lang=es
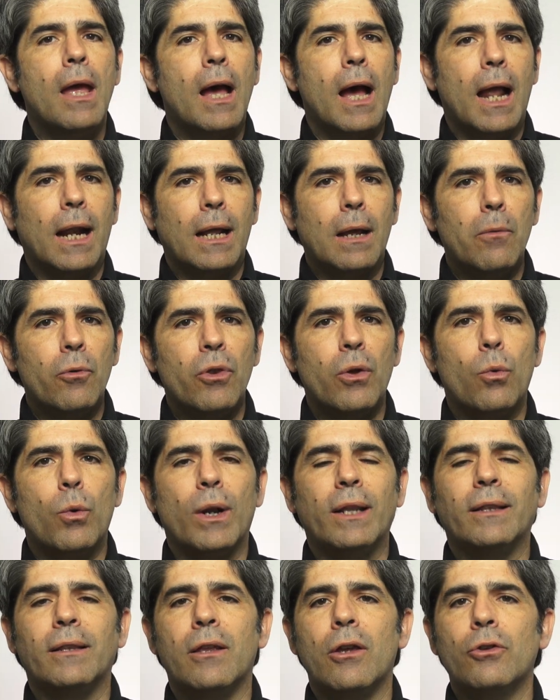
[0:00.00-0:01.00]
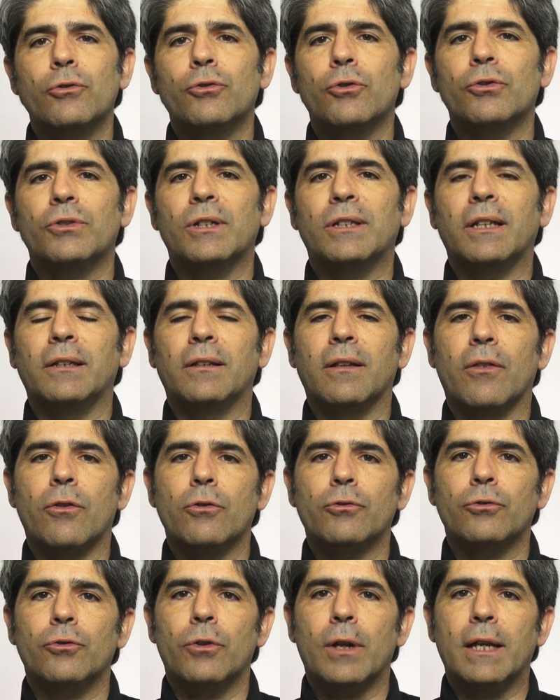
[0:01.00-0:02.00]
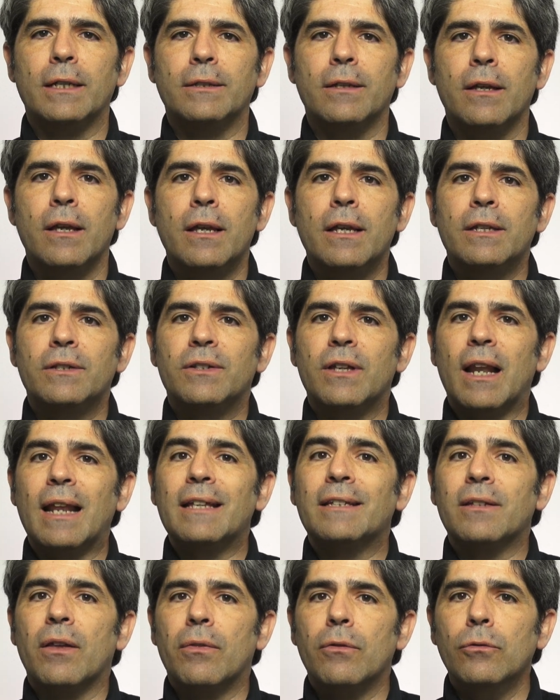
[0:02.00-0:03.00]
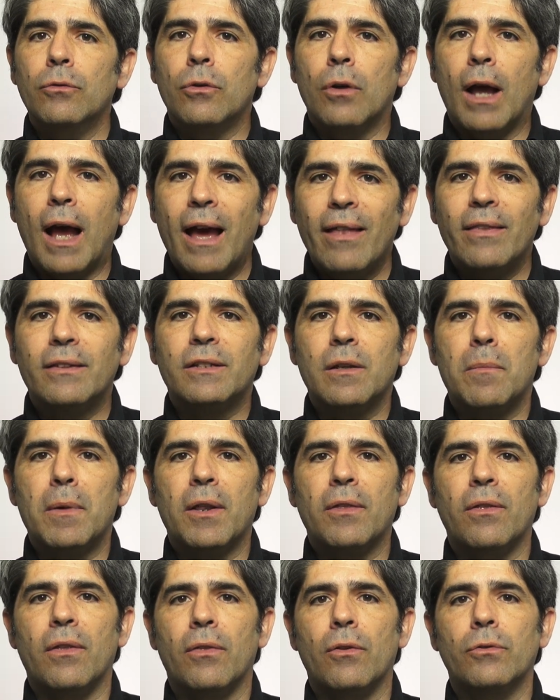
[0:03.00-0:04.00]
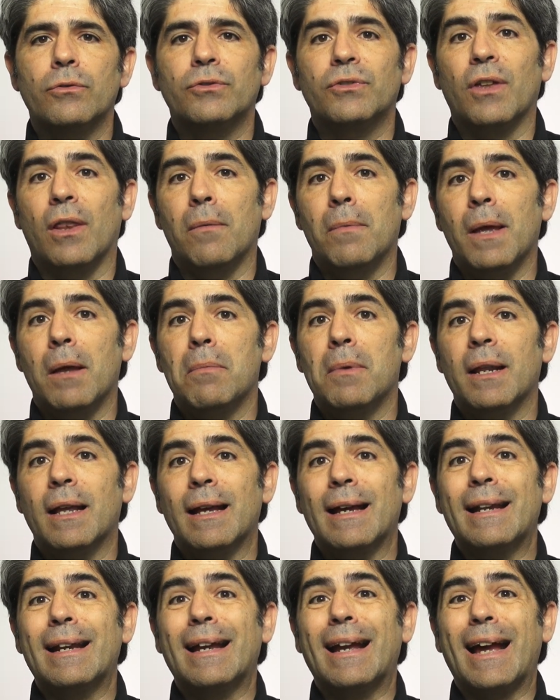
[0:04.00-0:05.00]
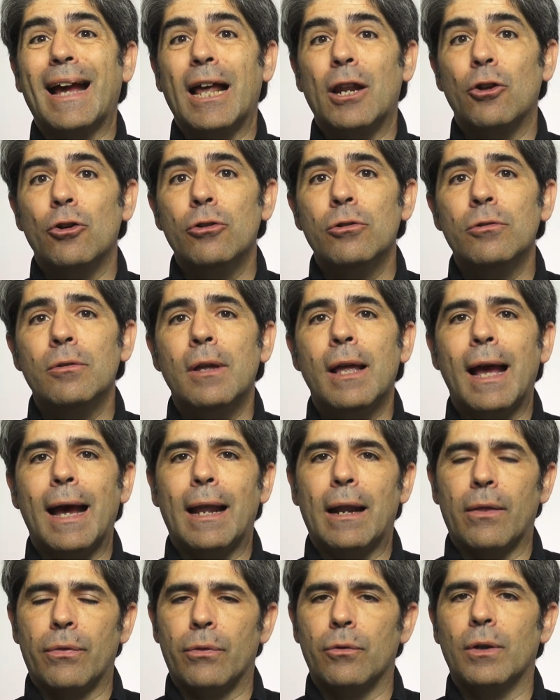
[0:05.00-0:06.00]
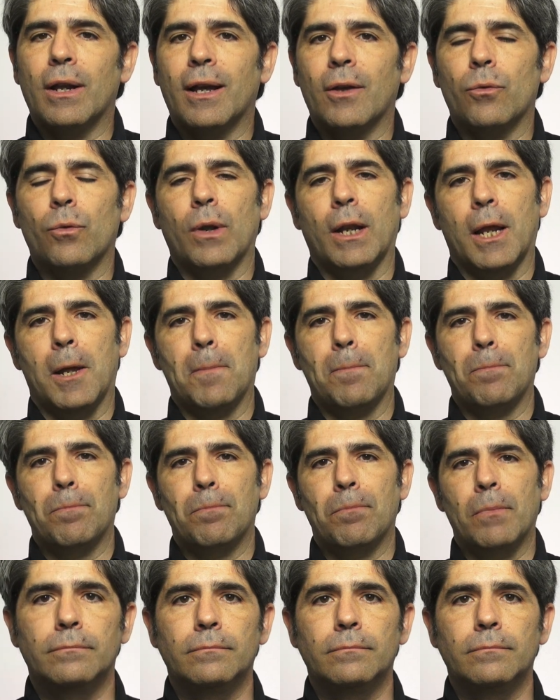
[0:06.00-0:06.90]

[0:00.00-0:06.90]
Al cabo de 48-72 horas, si la hinchazón ha desaparecido, se debe aplicar calor a la zona que duele.